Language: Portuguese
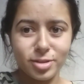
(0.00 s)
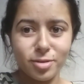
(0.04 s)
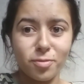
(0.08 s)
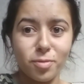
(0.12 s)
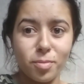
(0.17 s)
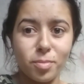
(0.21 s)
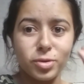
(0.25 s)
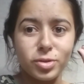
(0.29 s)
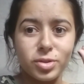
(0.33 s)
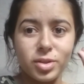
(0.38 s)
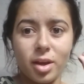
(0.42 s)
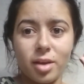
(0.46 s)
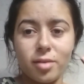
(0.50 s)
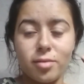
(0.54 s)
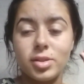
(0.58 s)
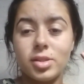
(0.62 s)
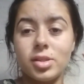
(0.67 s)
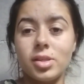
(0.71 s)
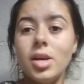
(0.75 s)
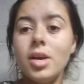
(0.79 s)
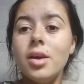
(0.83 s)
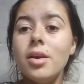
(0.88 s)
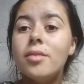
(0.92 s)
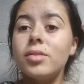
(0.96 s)
Eu vou mostrar que
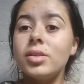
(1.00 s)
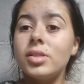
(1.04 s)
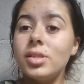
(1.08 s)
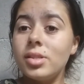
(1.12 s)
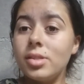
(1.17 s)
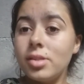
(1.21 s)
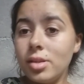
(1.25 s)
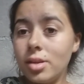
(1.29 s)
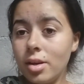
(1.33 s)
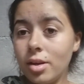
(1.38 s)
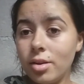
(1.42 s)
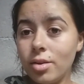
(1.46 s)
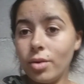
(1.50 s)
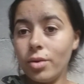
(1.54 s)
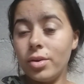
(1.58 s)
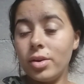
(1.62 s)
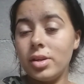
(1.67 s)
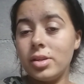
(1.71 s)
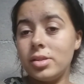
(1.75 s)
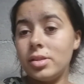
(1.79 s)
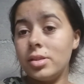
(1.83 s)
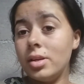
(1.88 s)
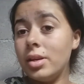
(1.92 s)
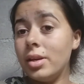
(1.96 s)
vocês, vocês ignoram
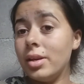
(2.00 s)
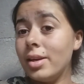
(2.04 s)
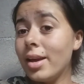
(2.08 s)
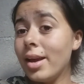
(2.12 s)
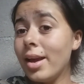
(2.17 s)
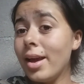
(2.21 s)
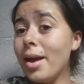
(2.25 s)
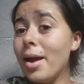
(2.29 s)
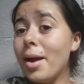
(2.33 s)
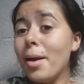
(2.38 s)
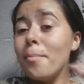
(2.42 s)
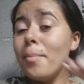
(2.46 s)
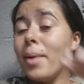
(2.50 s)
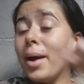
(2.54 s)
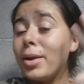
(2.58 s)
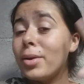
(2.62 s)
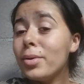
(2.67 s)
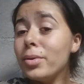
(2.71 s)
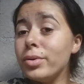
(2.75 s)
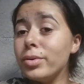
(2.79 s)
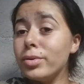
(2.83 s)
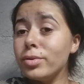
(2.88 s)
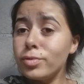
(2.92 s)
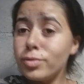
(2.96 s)
esse
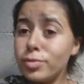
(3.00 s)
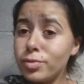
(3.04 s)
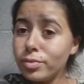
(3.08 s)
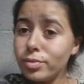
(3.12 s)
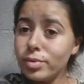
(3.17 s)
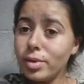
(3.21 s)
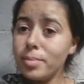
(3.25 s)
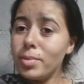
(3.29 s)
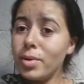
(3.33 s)
barulho no fundo.